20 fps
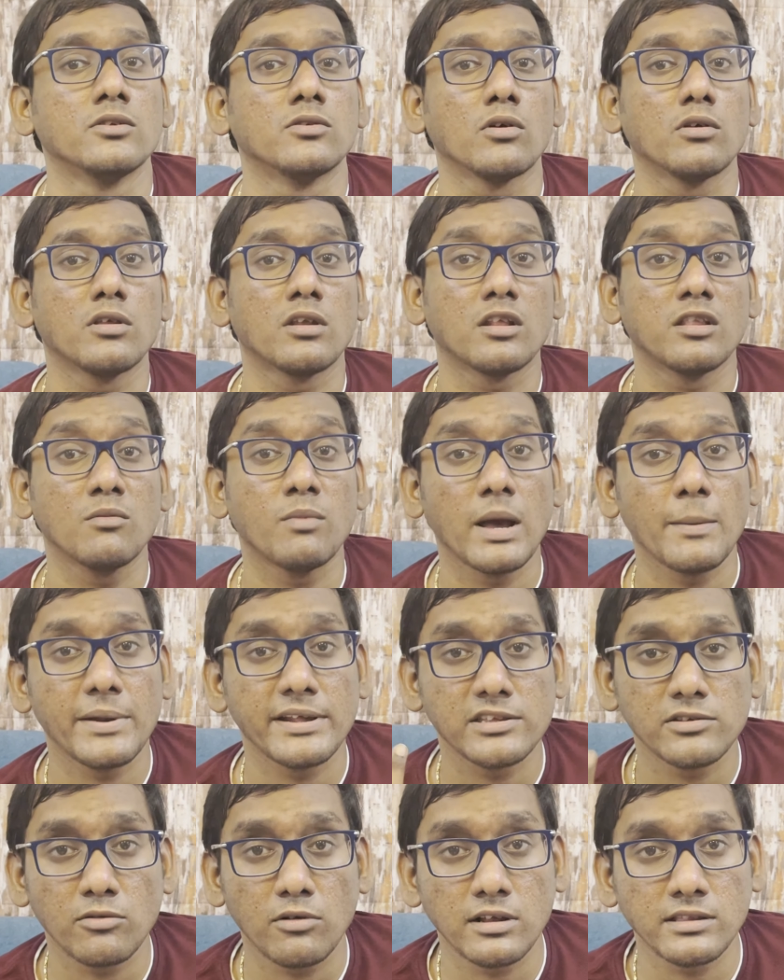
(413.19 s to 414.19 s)
ஸோ இதில் துபாய்
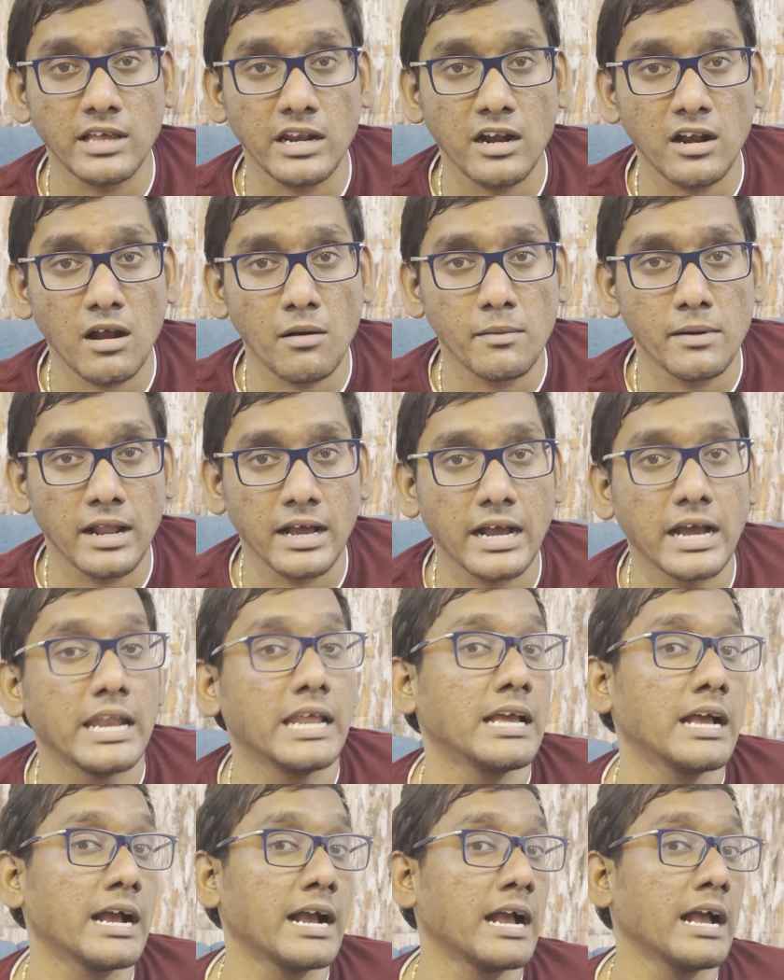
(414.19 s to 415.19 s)
பிரைஸ் உங்களுக்கு தெரியணும் அப்படின்னாக்கா
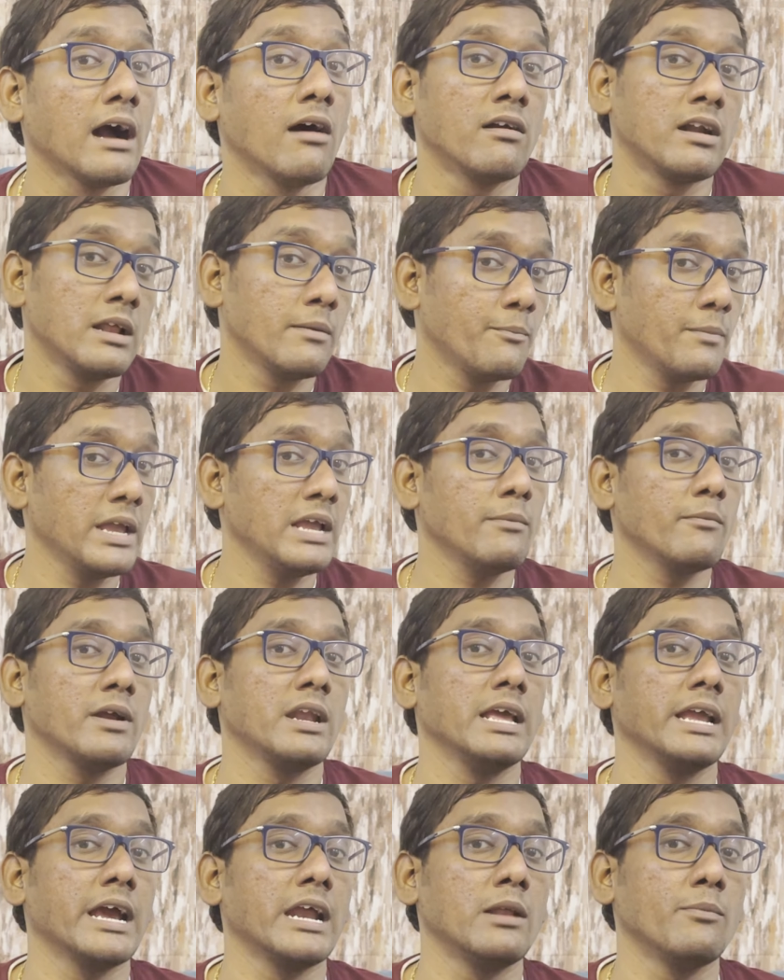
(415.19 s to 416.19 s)
நீங்கள் அவர்கிட்ட பிங்
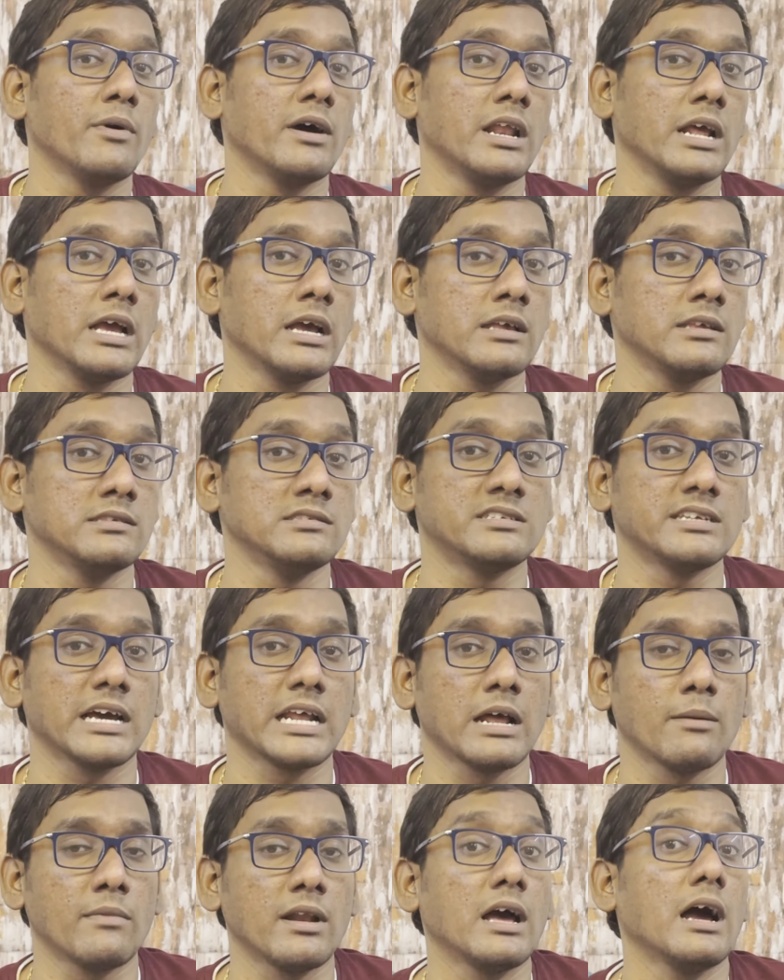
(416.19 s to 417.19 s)
பண்ணி கேட்டு பாருங்கள்
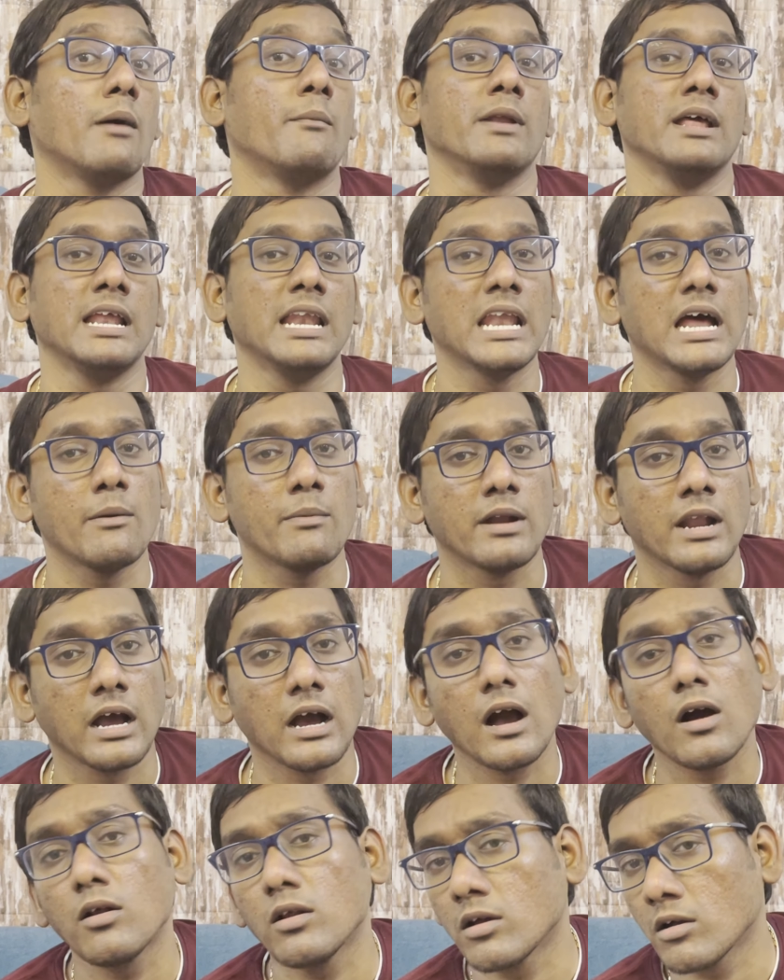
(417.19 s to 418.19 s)
இன்ஸ்டாகிராமில் அப்படி இல்லை
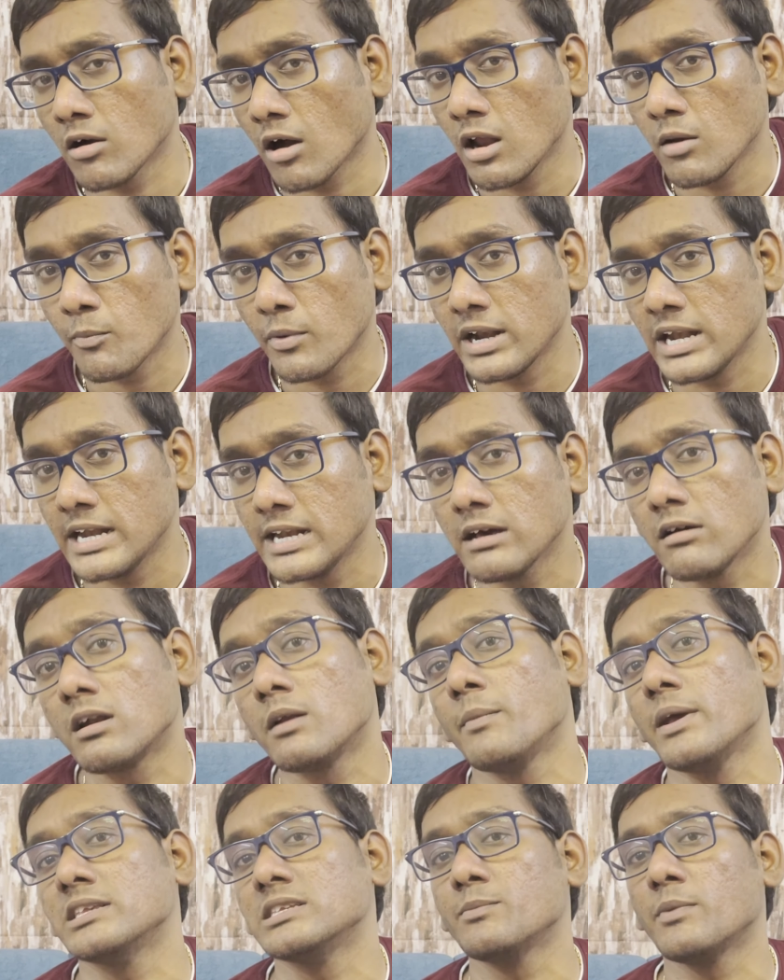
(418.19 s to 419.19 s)
அப்படின்னாக்கா அவருக்கு கால் பண்ணிவிட்டு
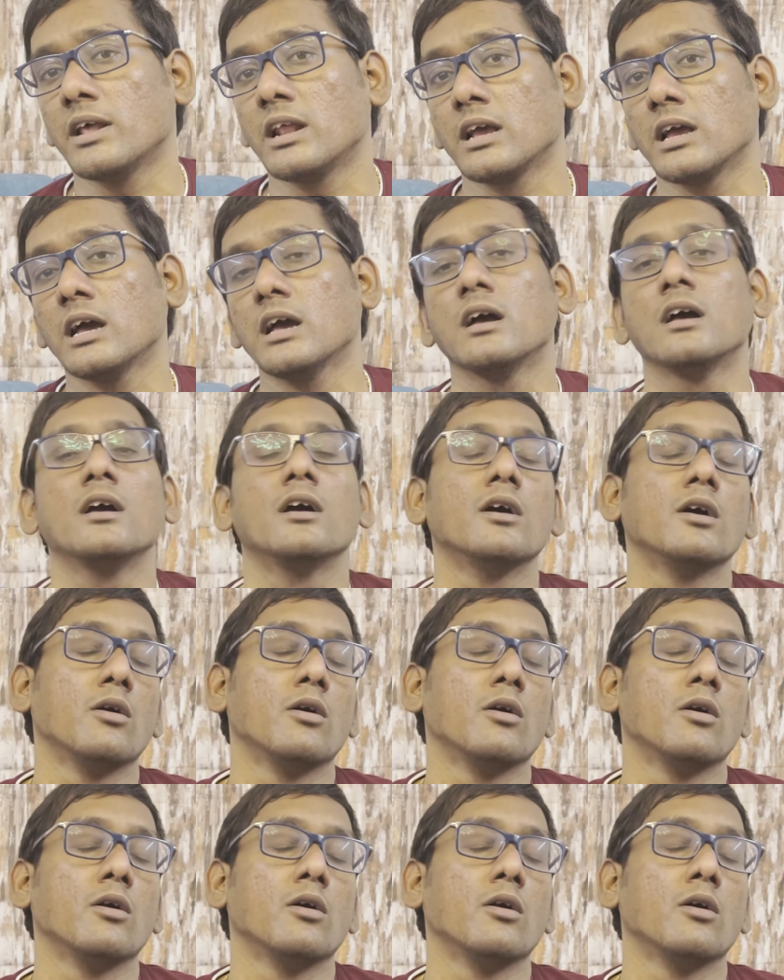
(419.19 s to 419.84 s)
அவர்கிட்ட பேசி பாருங்கள்